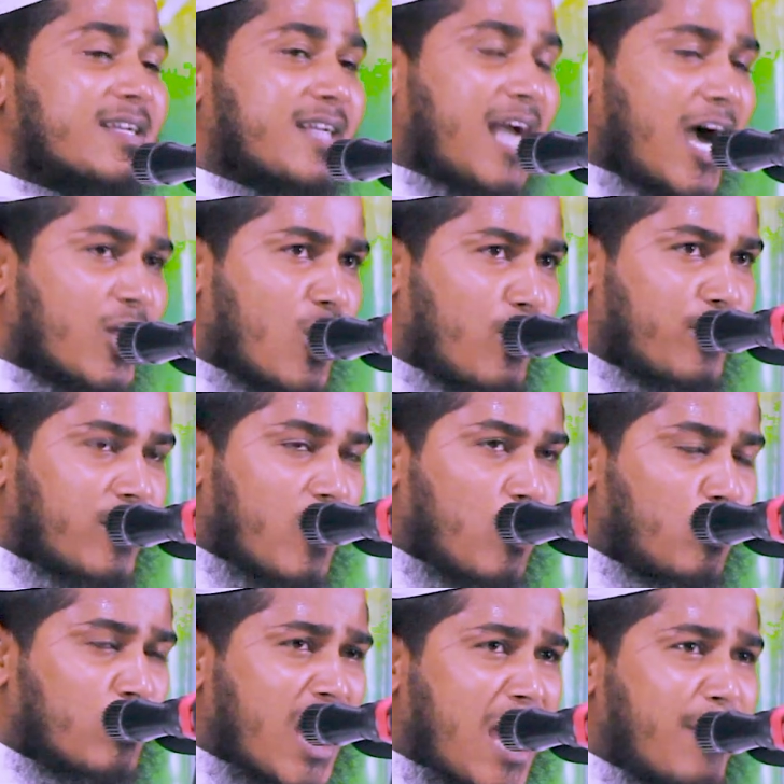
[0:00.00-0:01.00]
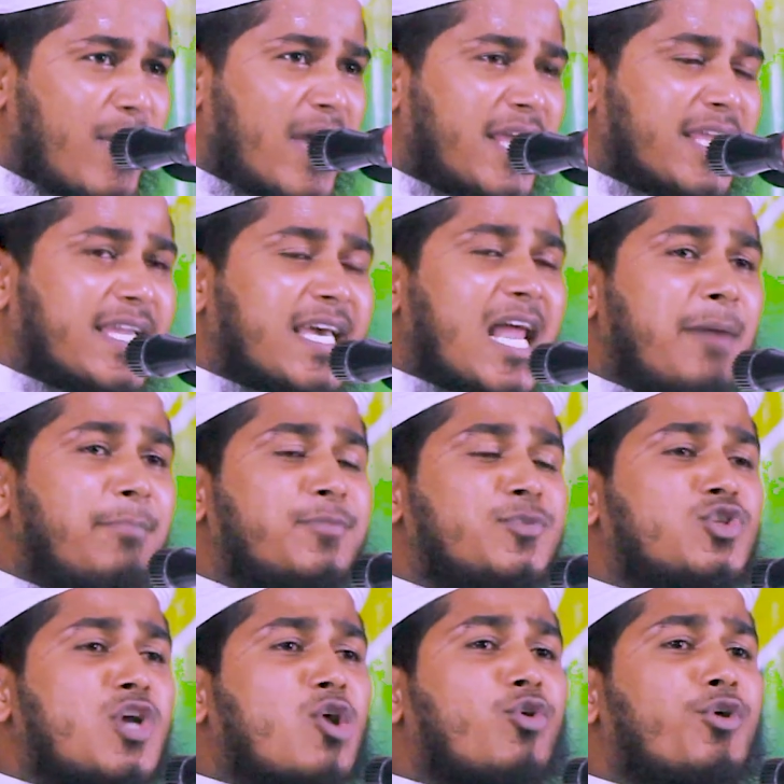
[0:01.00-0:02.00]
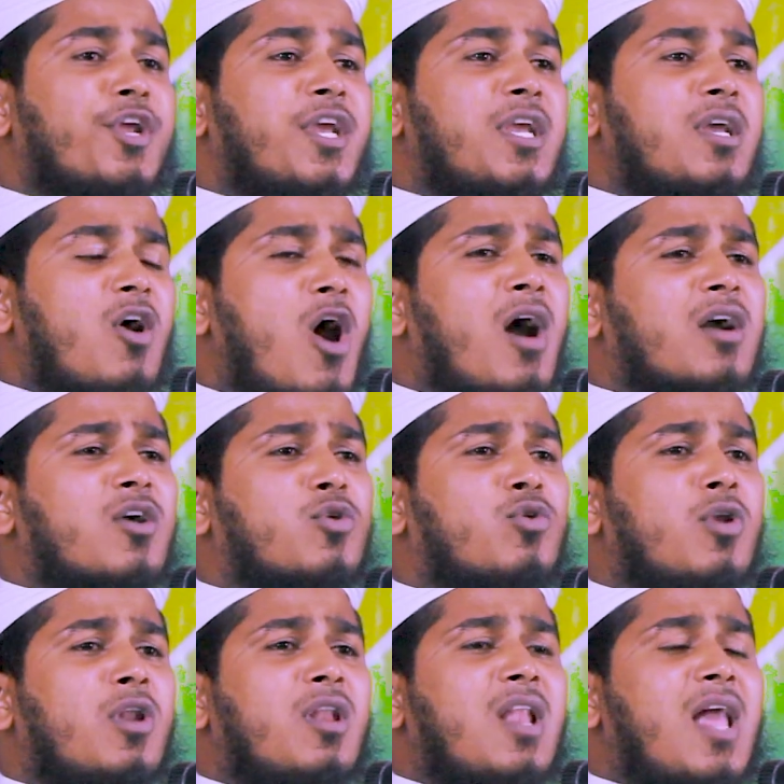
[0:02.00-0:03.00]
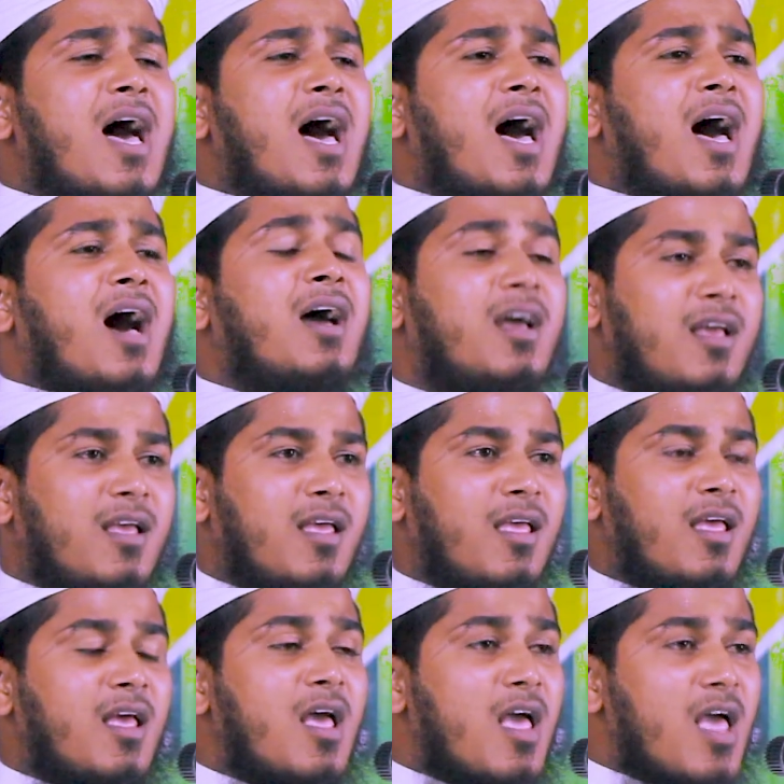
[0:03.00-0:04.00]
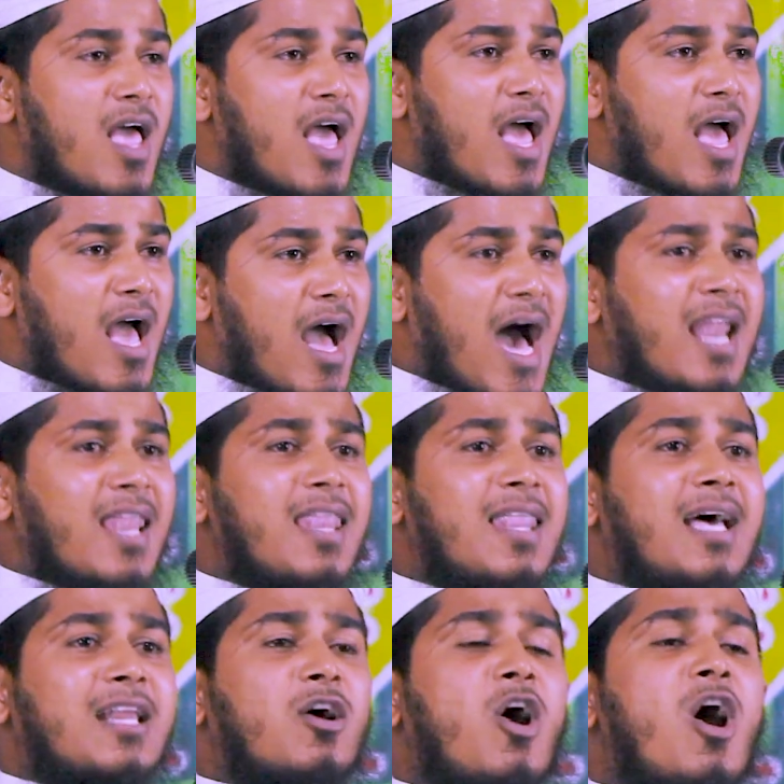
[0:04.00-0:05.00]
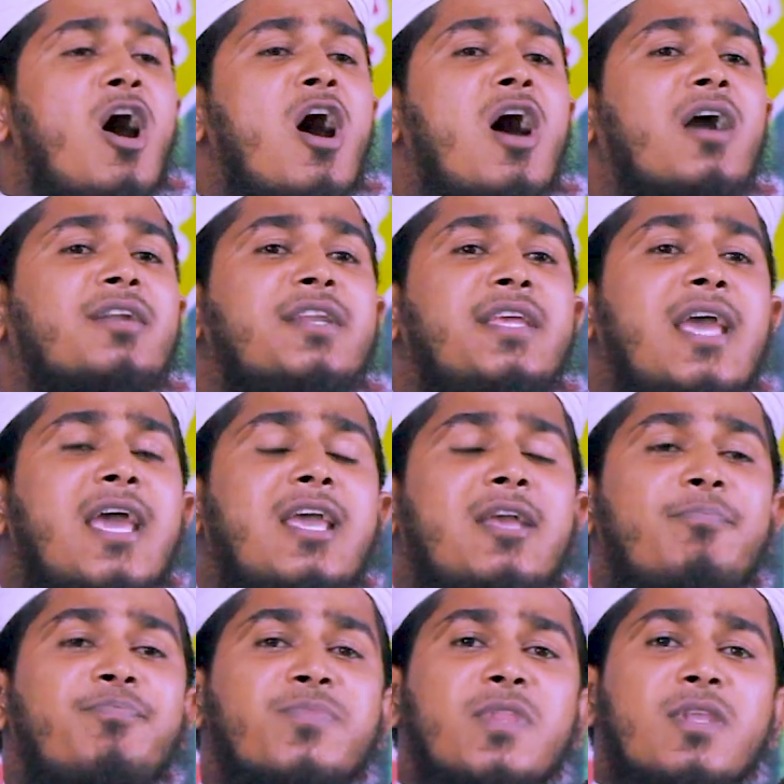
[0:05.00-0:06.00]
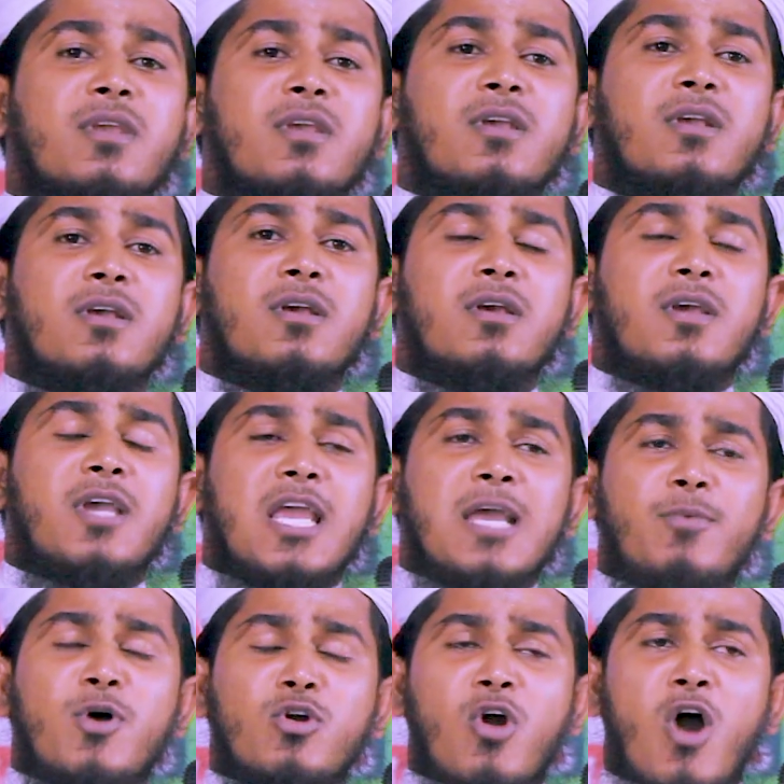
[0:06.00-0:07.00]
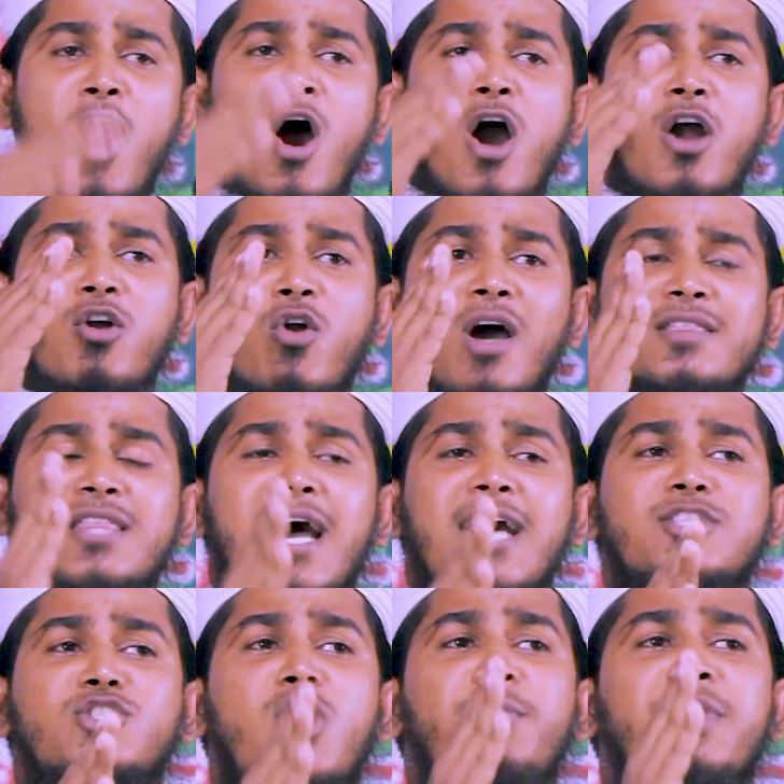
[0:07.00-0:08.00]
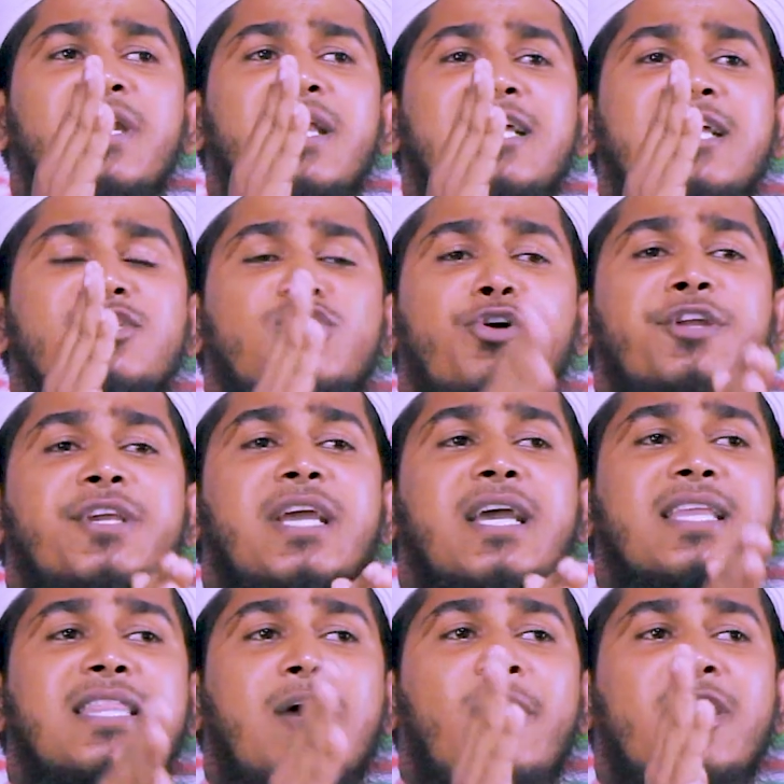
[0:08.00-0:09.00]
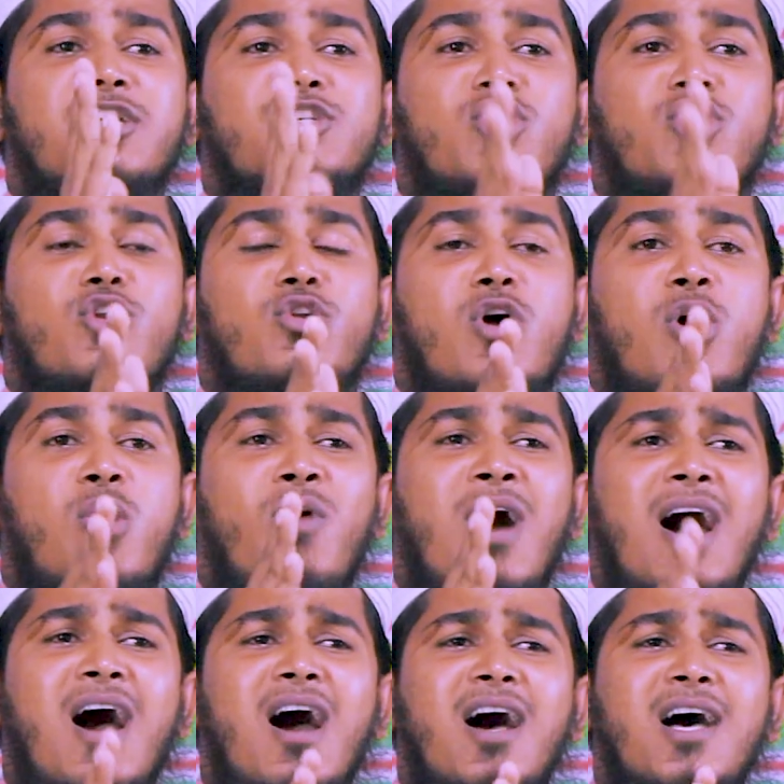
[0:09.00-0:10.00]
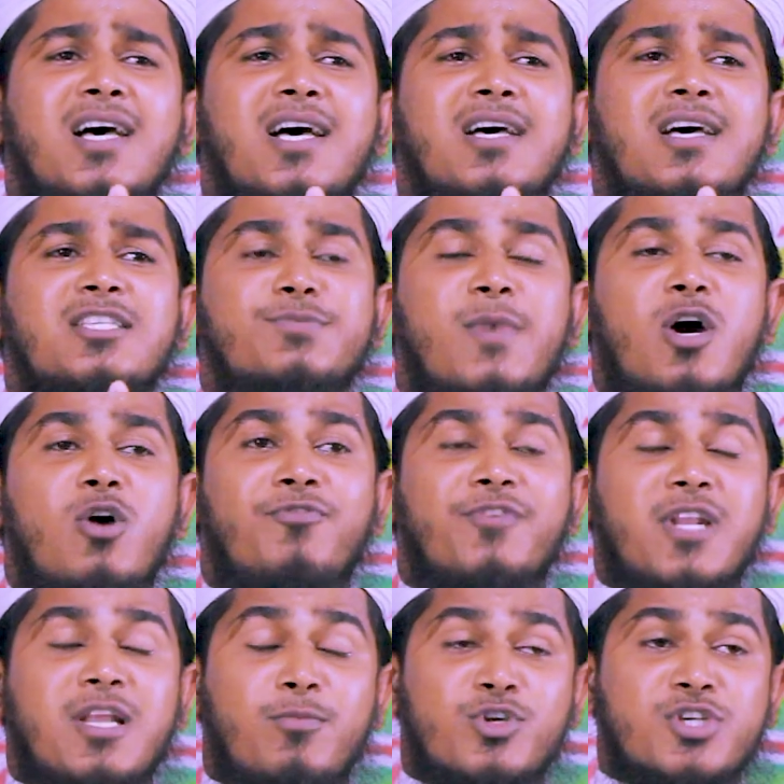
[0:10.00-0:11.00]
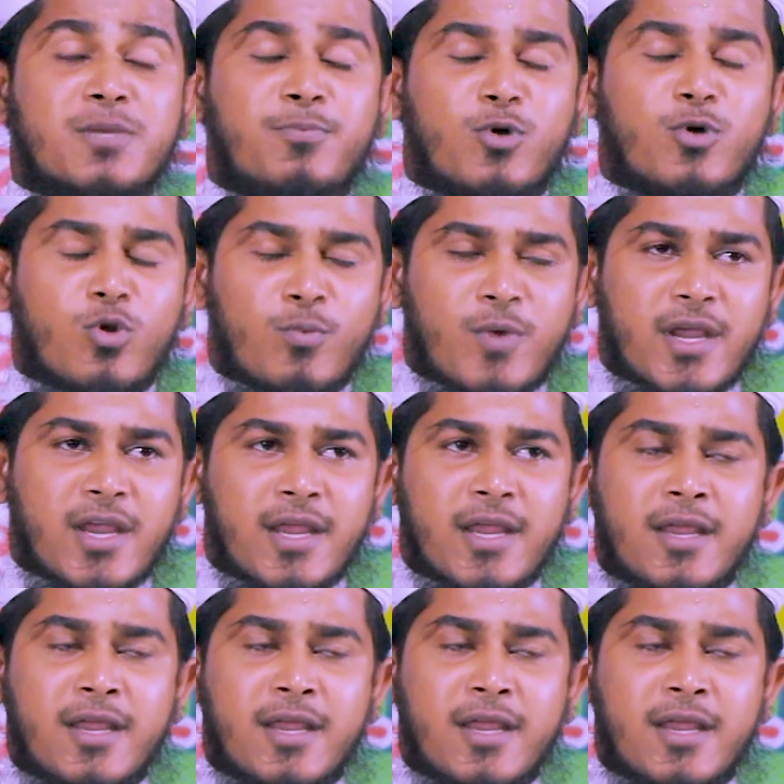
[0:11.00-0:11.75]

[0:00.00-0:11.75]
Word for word: কারণ ওলামাই কেরাম যখনই হকুল্লাহ আল্লাহর হক নিয়ে এবং হক কথা জমিনে ছড়িয়ে দেওয়ার জন্য ওয়াজ মাহফিলে বসে পড়বে